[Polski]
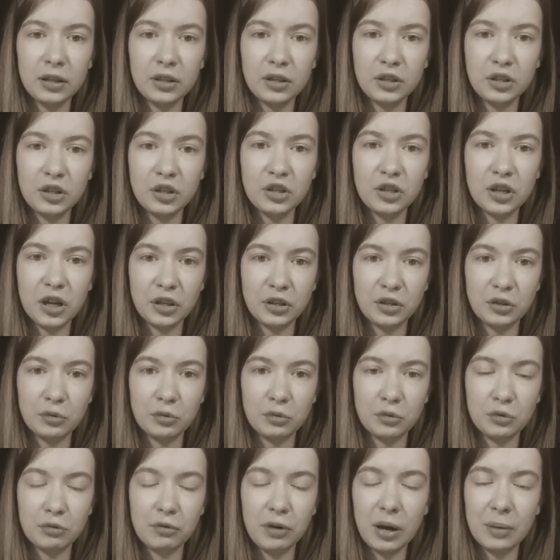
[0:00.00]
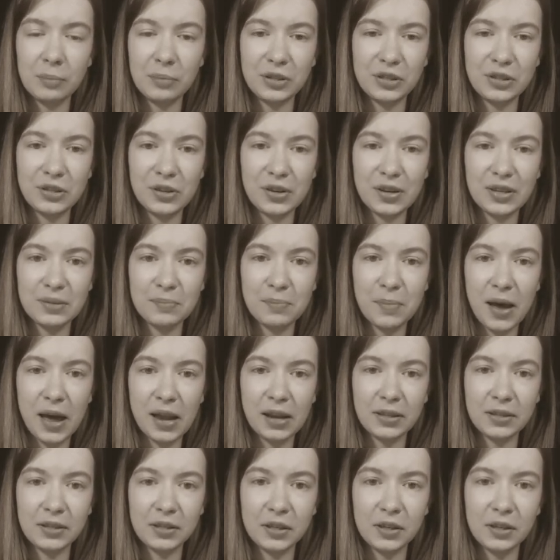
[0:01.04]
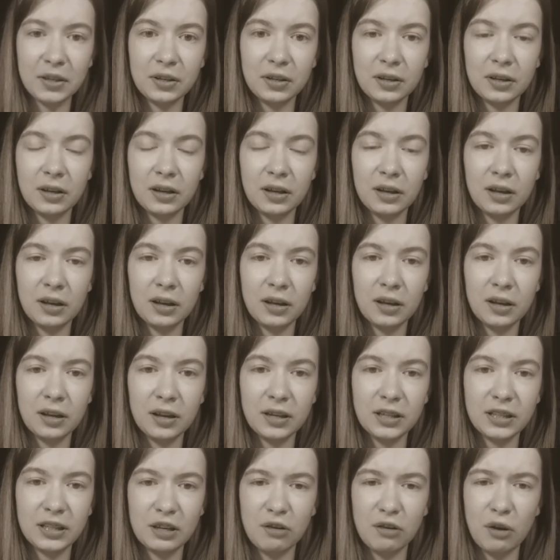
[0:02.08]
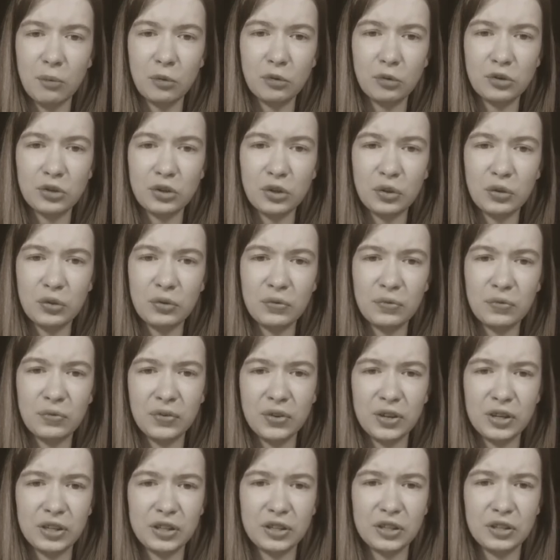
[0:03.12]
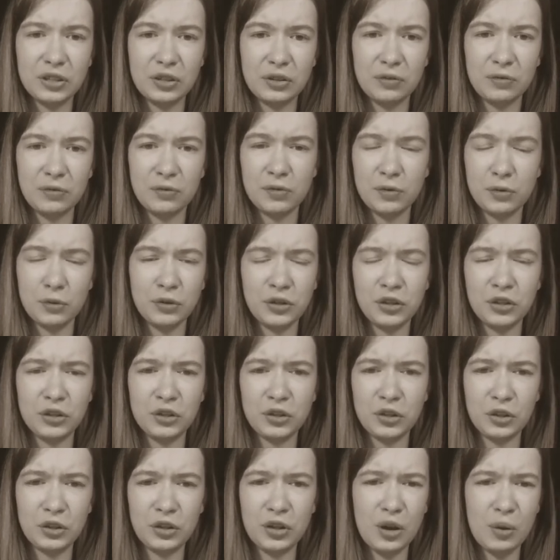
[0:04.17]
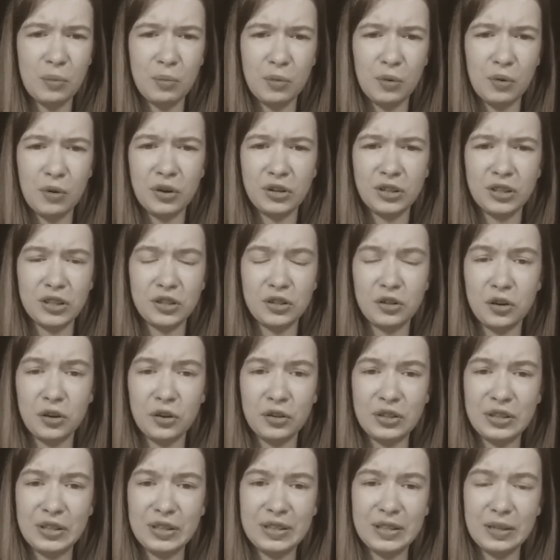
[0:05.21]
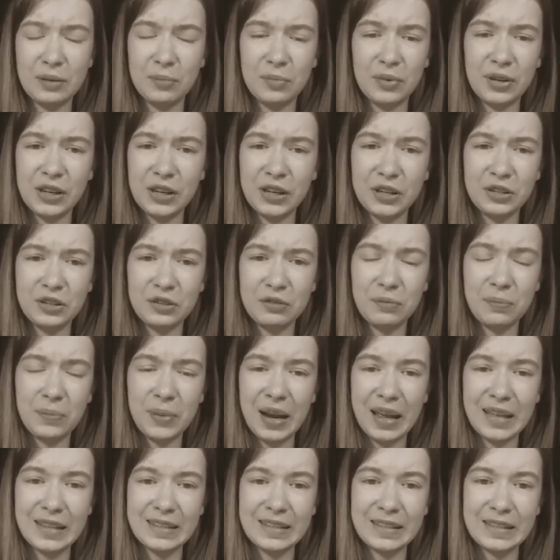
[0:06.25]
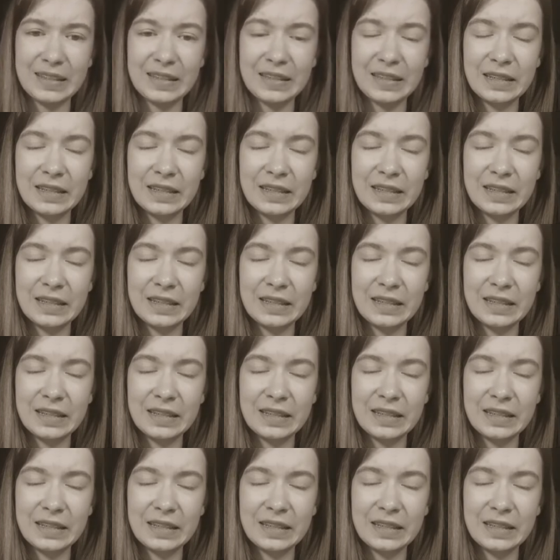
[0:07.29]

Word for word: Cisza ciążyła mi coraz bardziej. Chciałam już stąd wyjść, wrócić do domu, chociaż rodzice byli jeszcze w pracy.